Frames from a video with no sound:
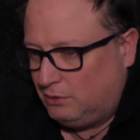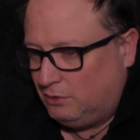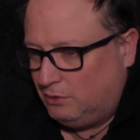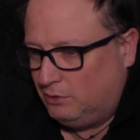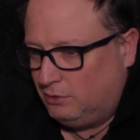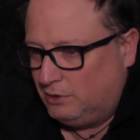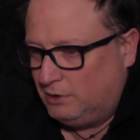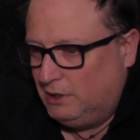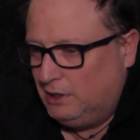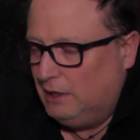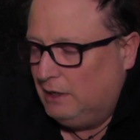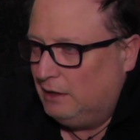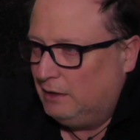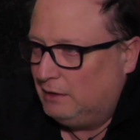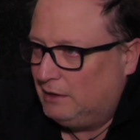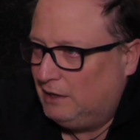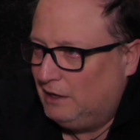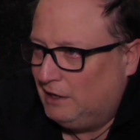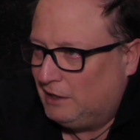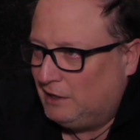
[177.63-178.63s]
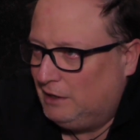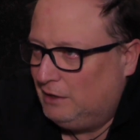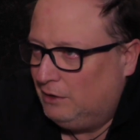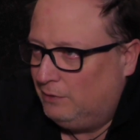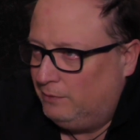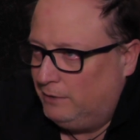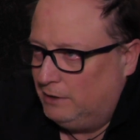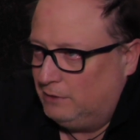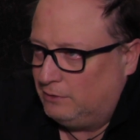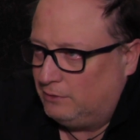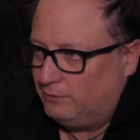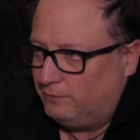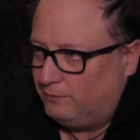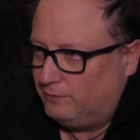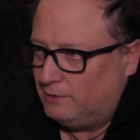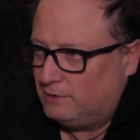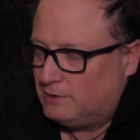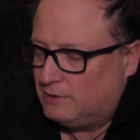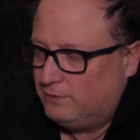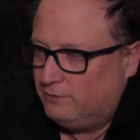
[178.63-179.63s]
o tyle, tyle kilometrów,
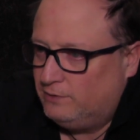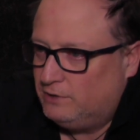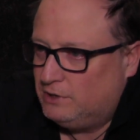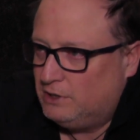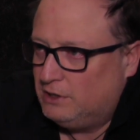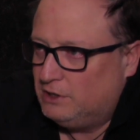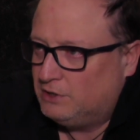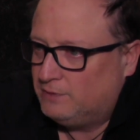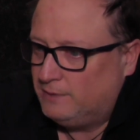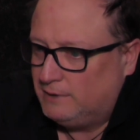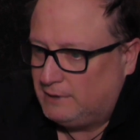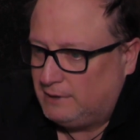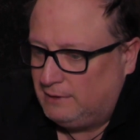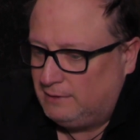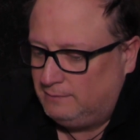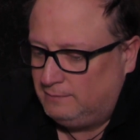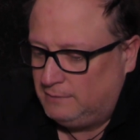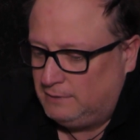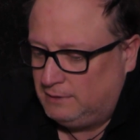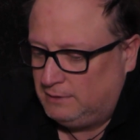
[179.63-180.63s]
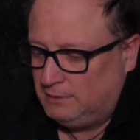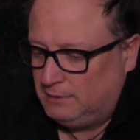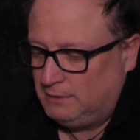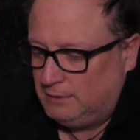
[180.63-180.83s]
co widzieliśmy tam.